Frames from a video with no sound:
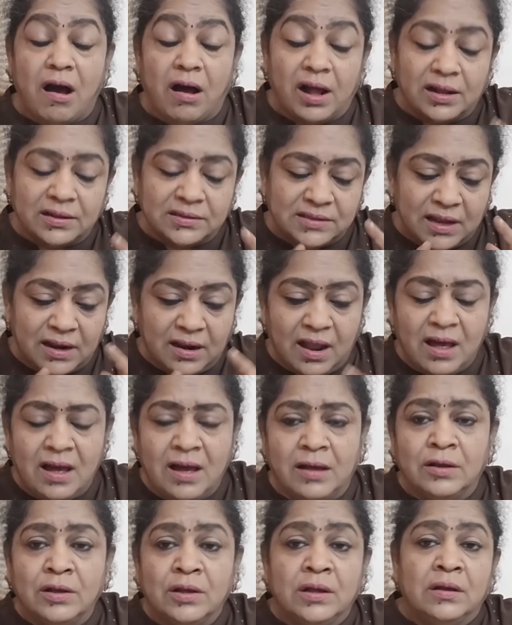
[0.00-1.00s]
அதெல்லாம்
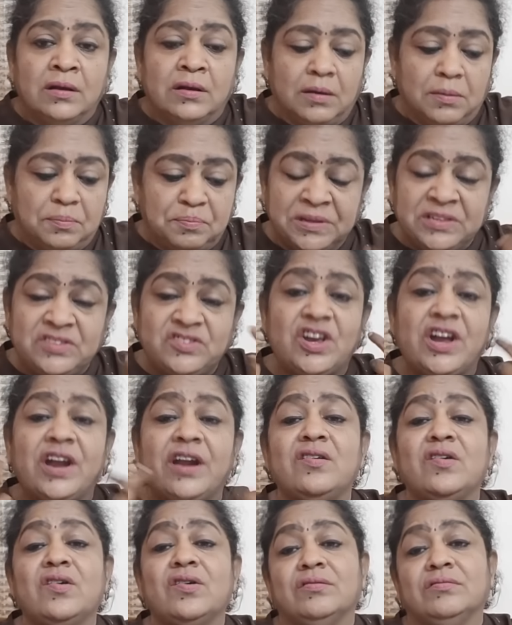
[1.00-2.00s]
பிச்சை
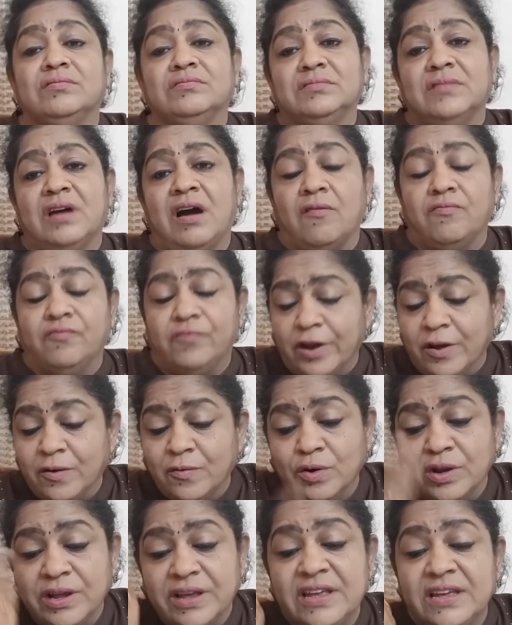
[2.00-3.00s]
எடுக்கணும்
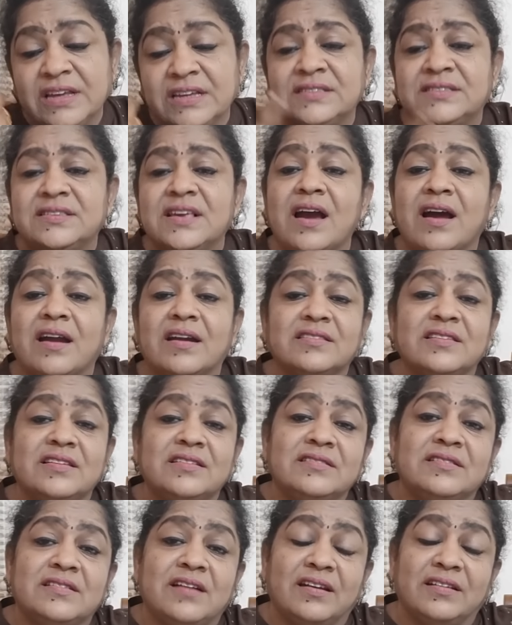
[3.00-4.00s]
அவ்வளவு ஈஸியா கடத்தி
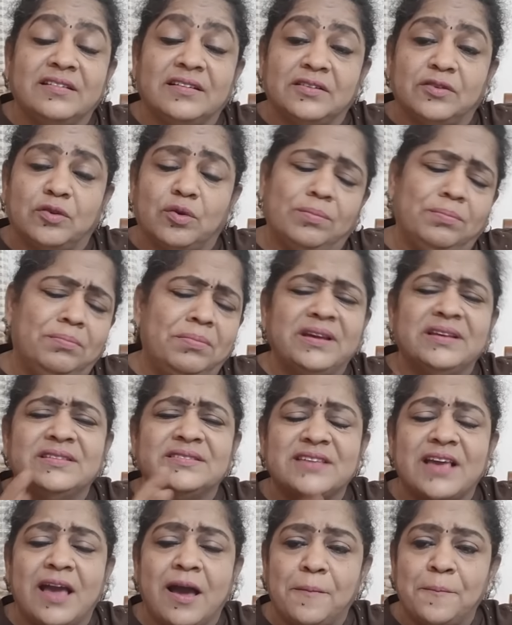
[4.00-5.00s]
இருந்திருக்காருங்க ரொம்ப
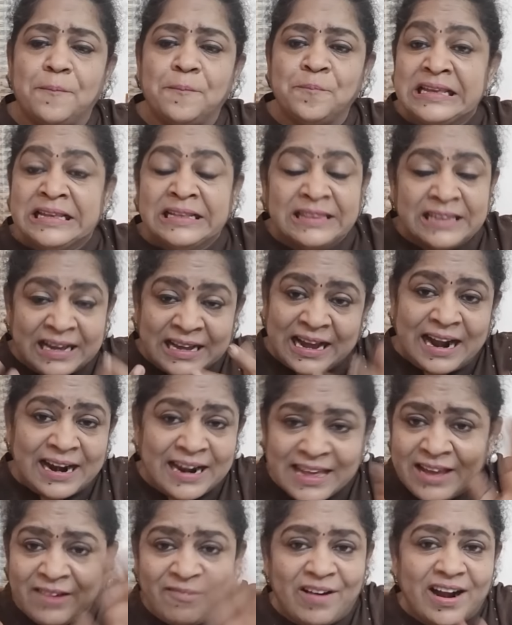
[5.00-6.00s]
ஈஸியா இந்த
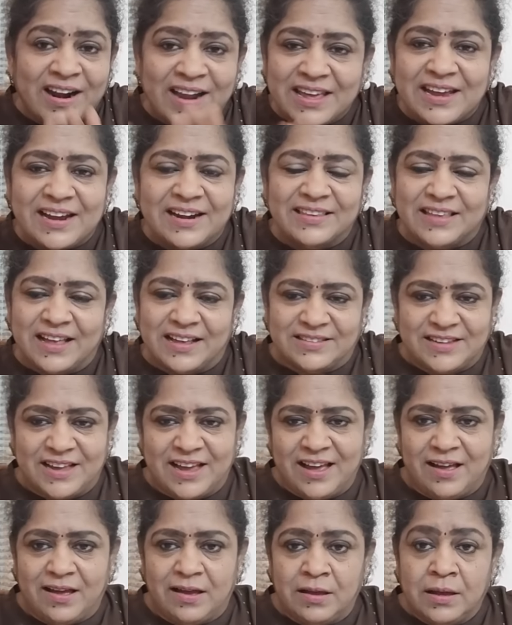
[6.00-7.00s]
கடையை வாடகை
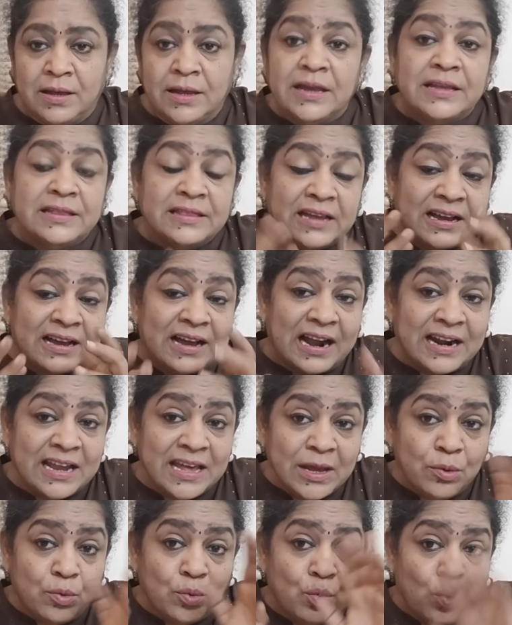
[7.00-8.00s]
எடுத்தாச்சா இந்த
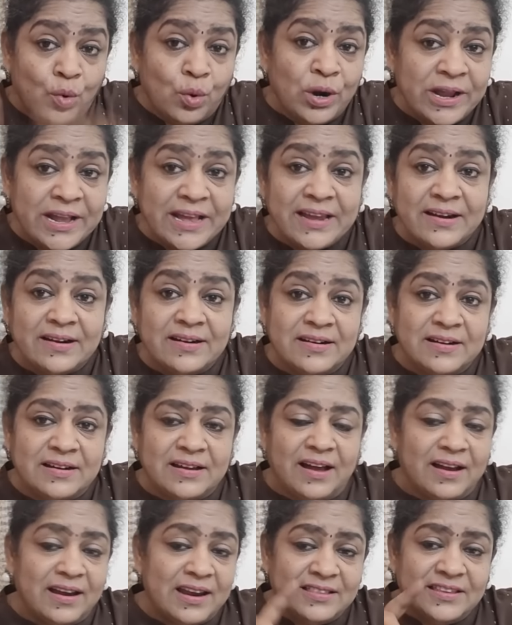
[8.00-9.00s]
கடை ஊழியர்கள்
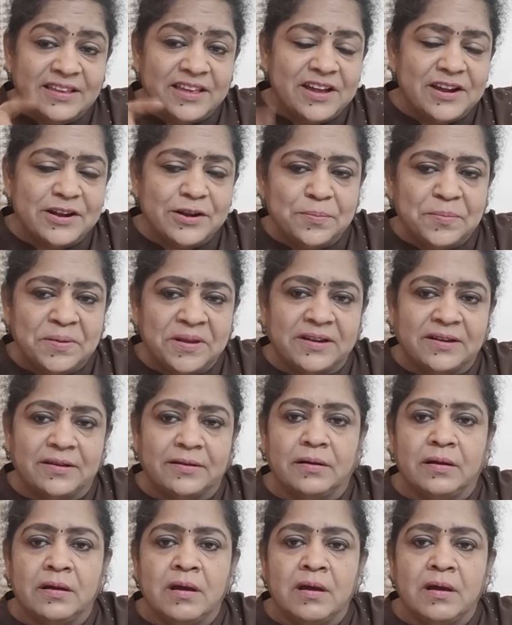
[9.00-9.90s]
இருக்காங்களா அந்த ஏழு பேருக்கு